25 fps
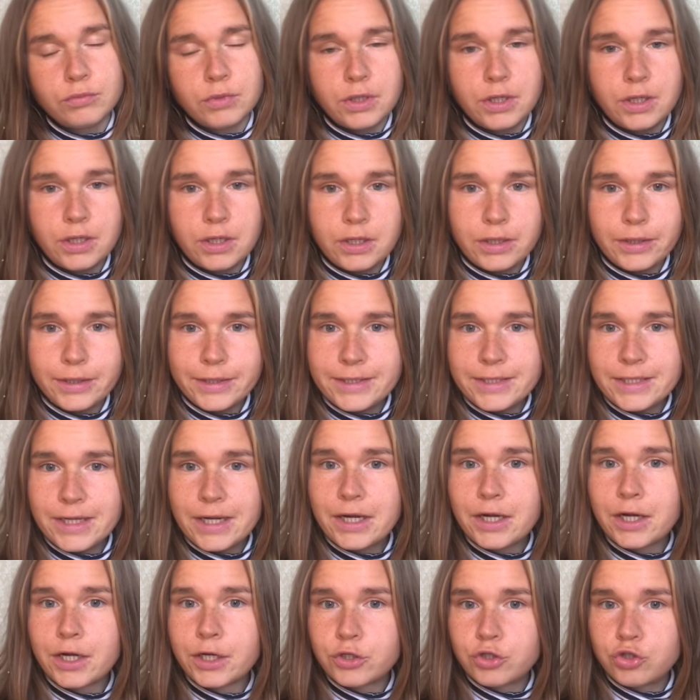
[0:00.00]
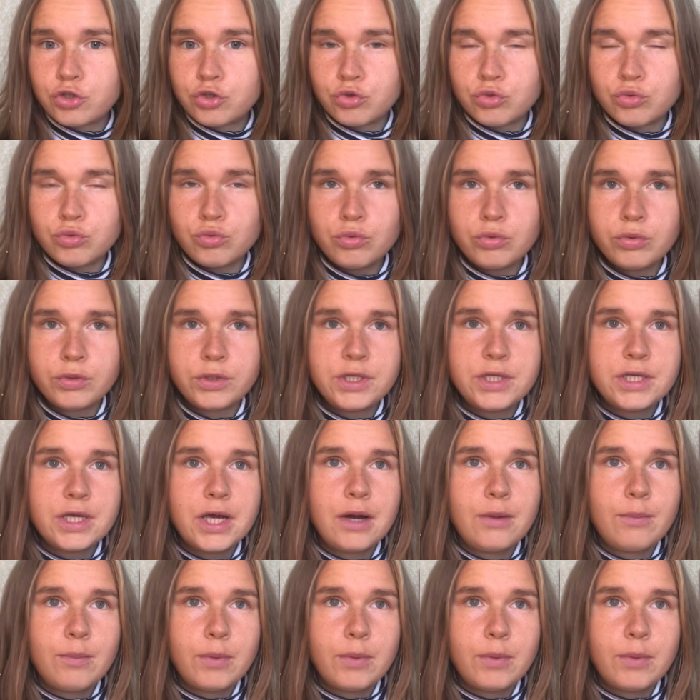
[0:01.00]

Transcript: а, я хочу, я